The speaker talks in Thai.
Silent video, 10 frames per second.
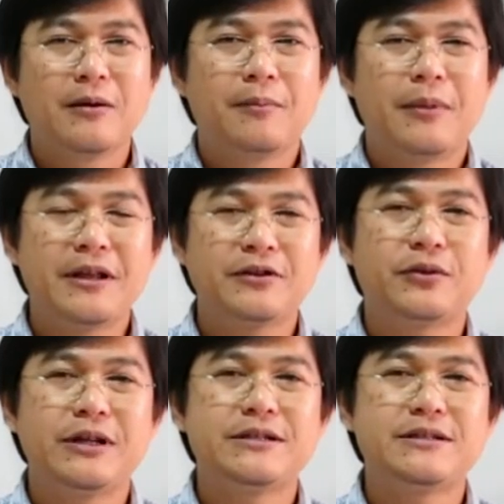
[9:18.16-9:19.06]
พระเยซูค
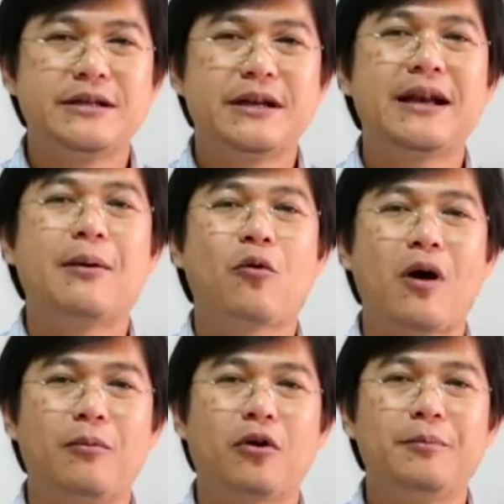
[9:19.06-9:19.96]
ริสต์จึงได้นำควา
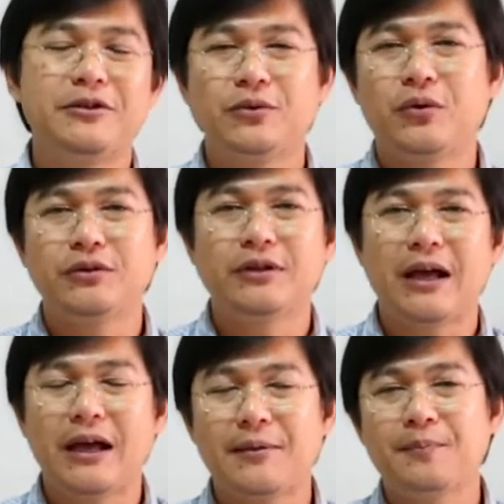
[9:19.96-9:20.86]
มรอดไปสู่คนทั้งห
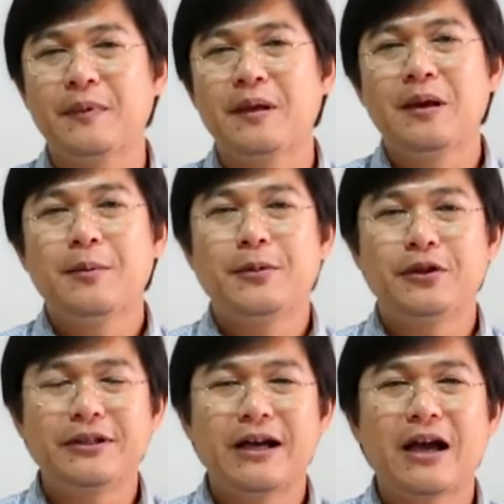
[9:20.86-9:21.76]
ลาย พี่น้อ
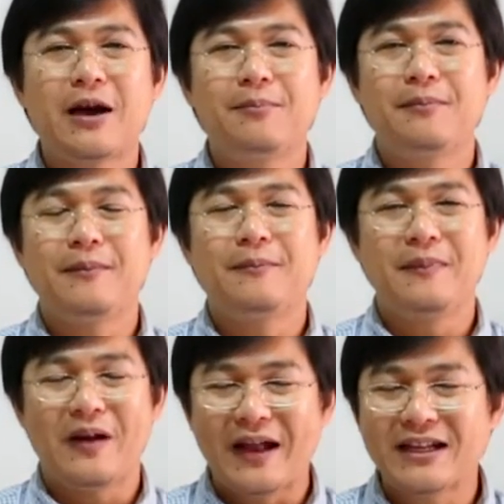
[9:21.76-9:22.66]
งที่รักครับ
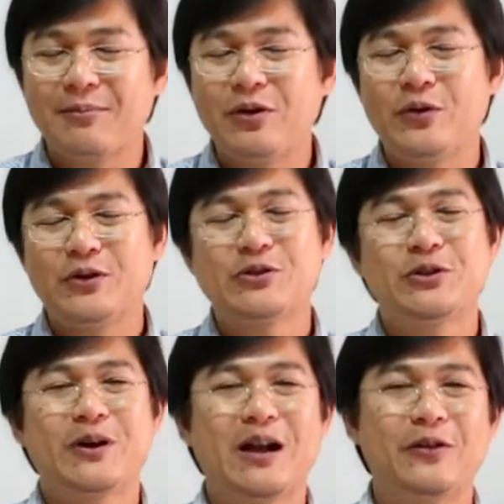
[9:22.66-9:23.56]
เราหันกลับไปดูนชน
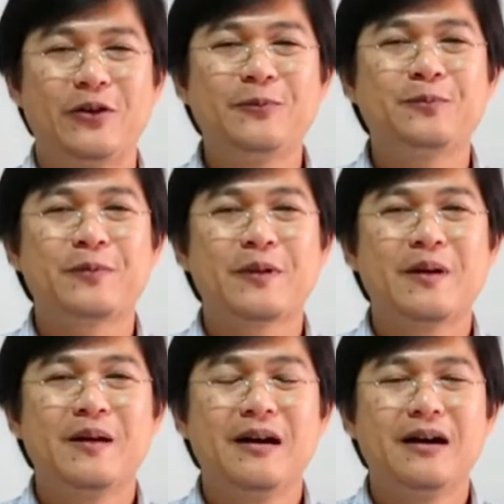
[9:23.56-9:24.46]
ของเราเนาะ
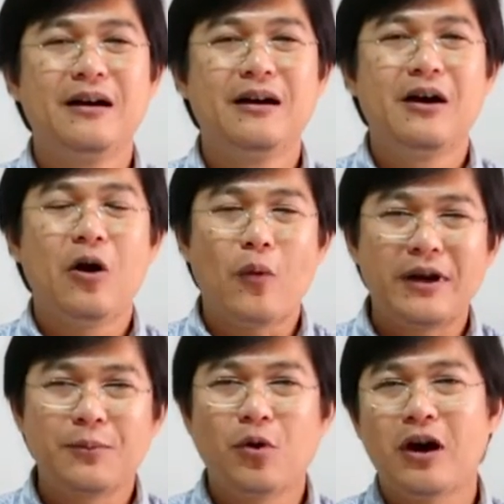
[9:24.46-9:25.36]
วันห
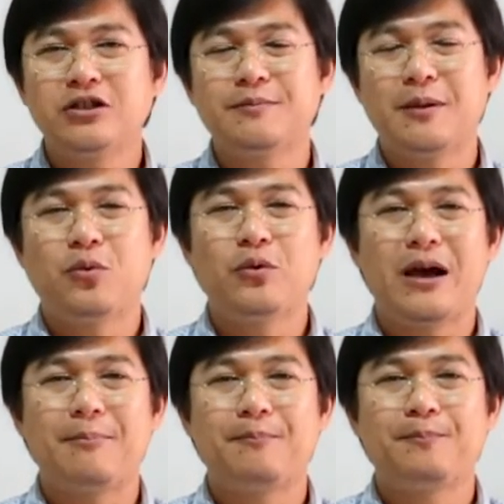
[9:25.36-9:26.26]
นึ่งพวกเขาจะเป็นผู้
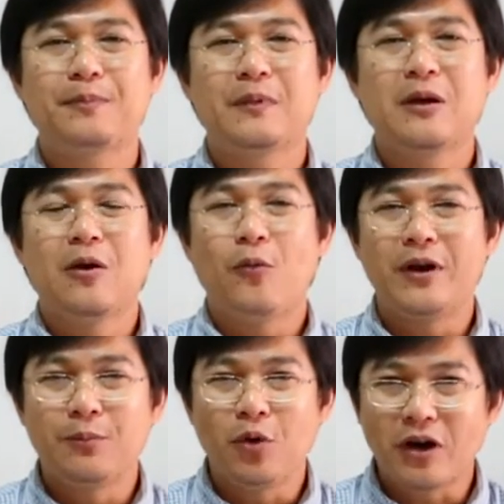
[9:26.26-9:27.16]
นำวันห
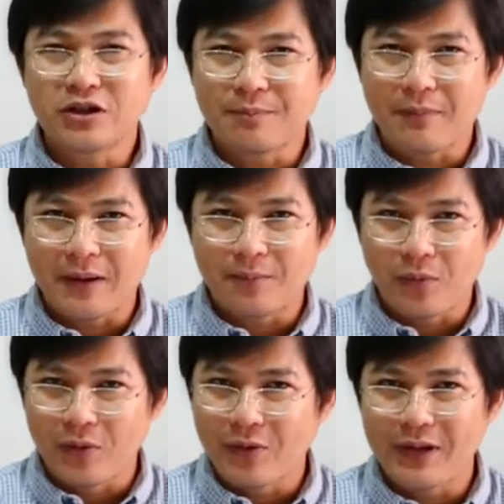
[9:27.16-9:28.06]
นึ่งพวกเขาจะเป็น
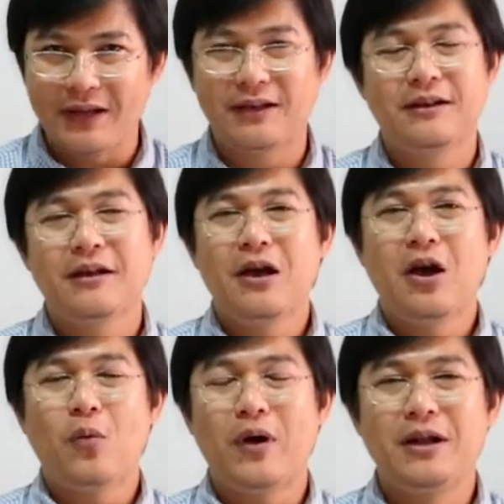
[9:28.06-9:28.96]
ปุโรหิต
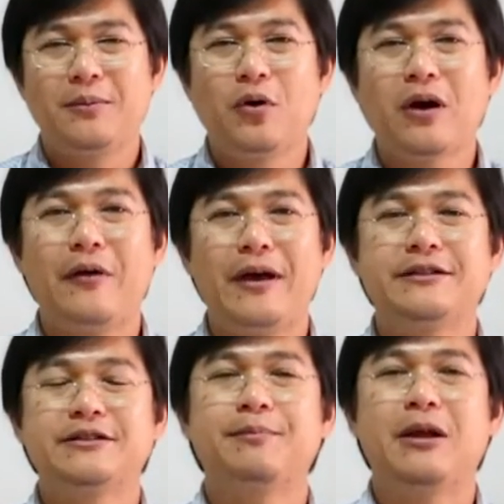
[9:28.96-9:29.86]
วันหนึ่งพวกเขาเอง
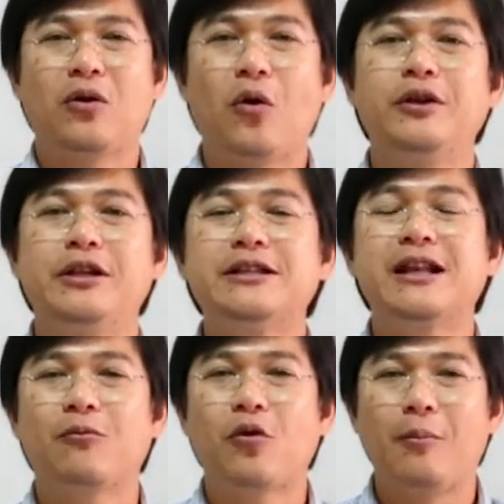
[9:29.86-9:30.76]
จะเป็นคนที่จะ
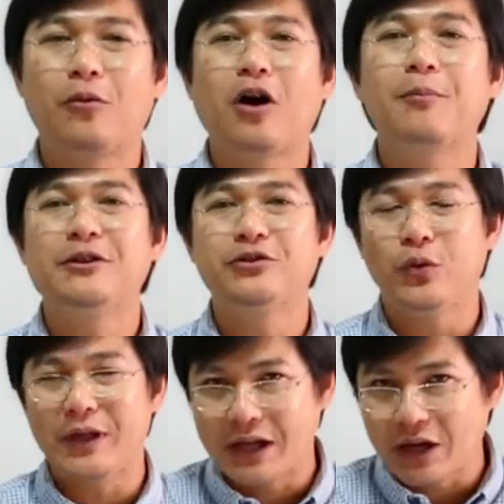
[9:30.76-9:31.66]
นำความรอดไปสู่
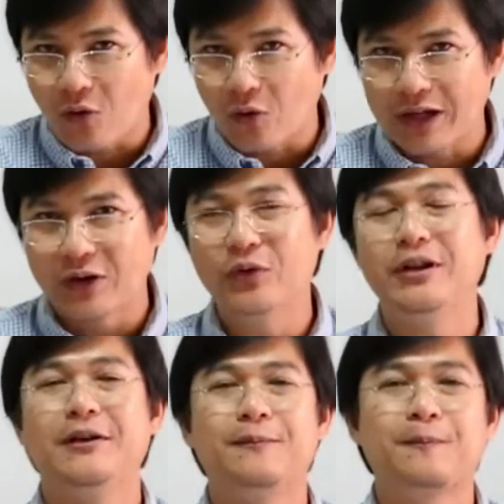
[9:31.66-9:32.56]
อีกคนอีกรุ่นหนึ่ง